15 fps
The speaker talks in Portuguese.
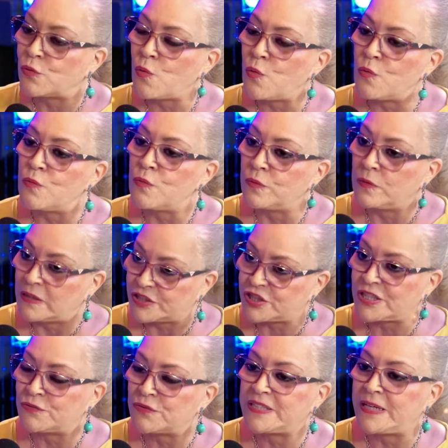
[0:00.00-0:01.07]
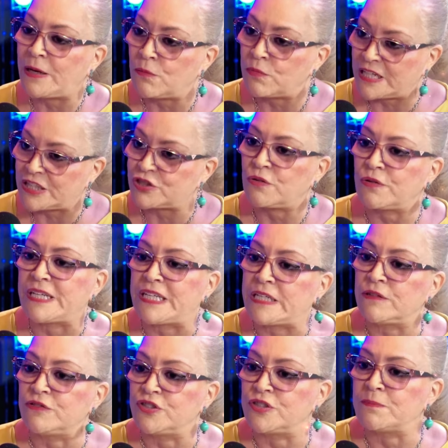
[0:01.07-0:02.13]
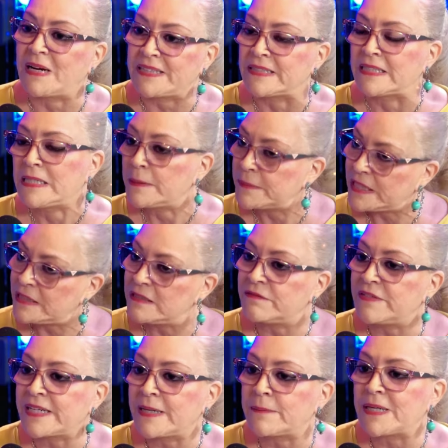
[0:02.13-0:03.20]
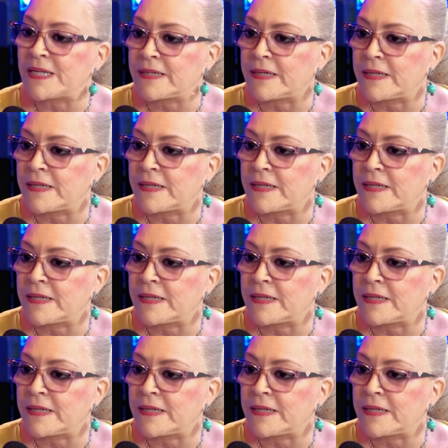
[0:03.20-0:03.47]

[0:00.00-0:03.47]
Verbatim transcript: com, achando que é um cachorrinho de madame, ele Antes vai quebrar a gente